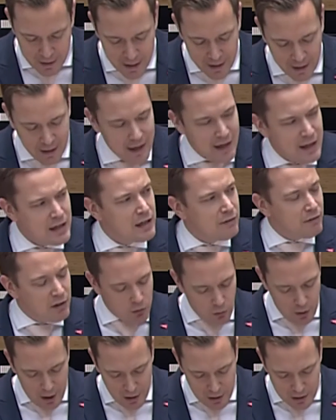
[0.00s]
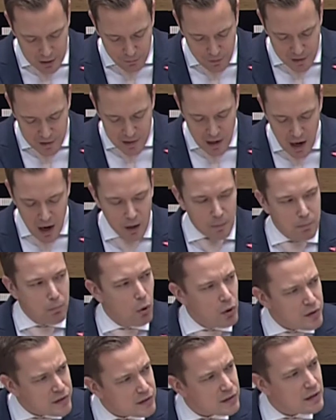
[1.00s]
Gegen individuelles Versagen
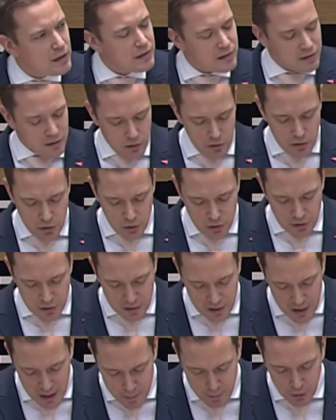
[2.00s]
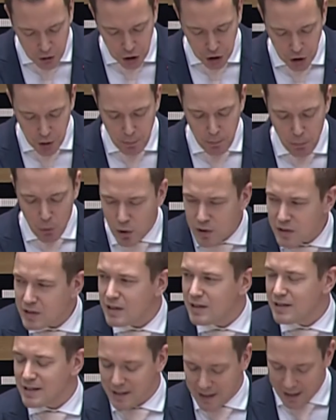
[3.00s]
muss es systemische,
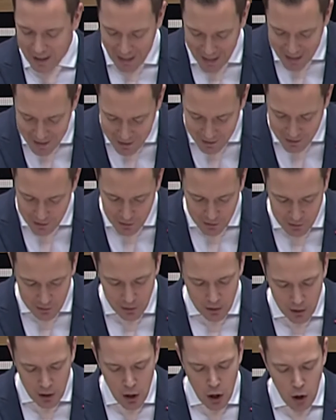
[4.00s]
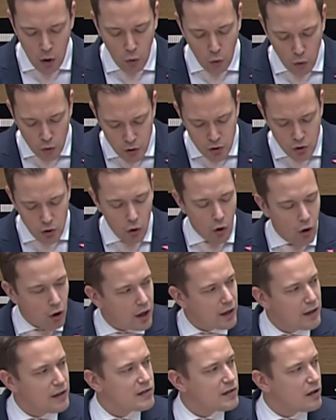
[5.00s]
muss es rechtliche und
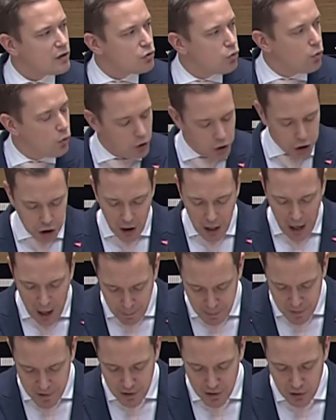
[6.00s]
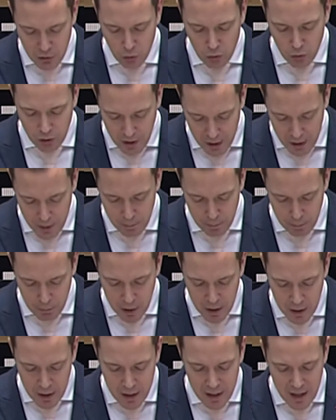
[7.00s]
organisatorische Absicherung geben.
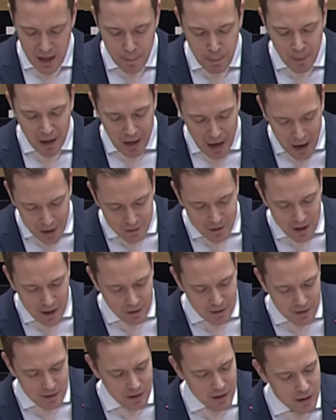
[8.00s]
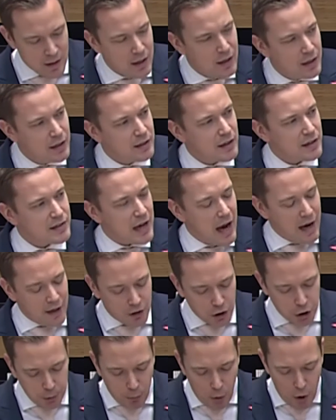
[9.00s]
Im Klartext, das
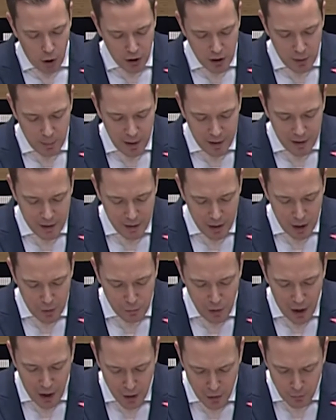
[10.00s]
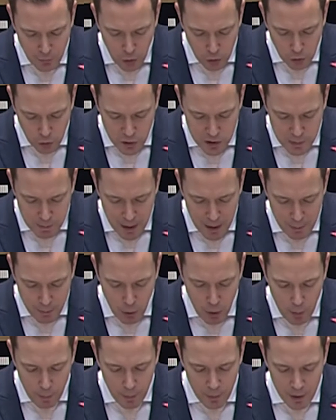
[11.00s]
angesprochene Berliner
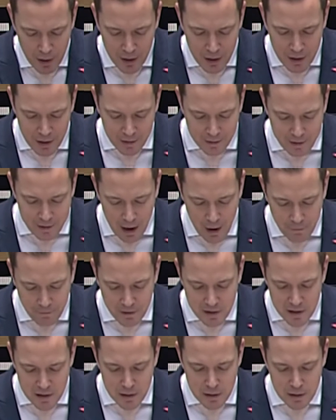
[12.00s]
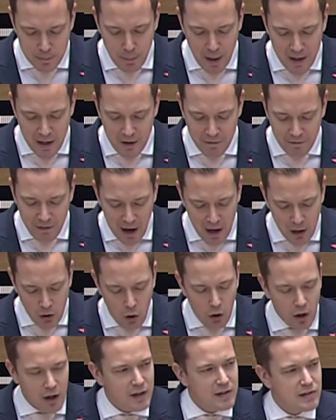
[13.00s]
Verantwortungspingpong darf es bei der
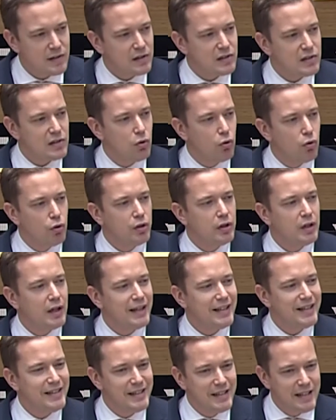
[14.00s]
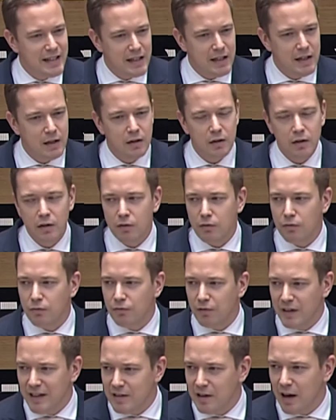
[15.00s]
Wahlorganisation nie
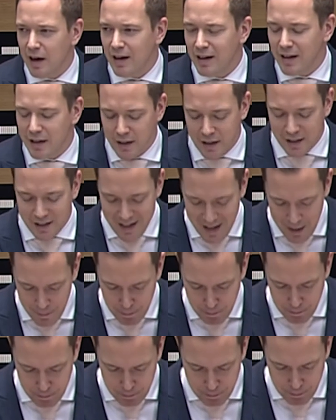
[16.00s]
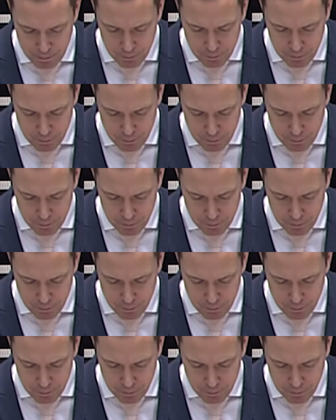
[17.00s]
wieder geben.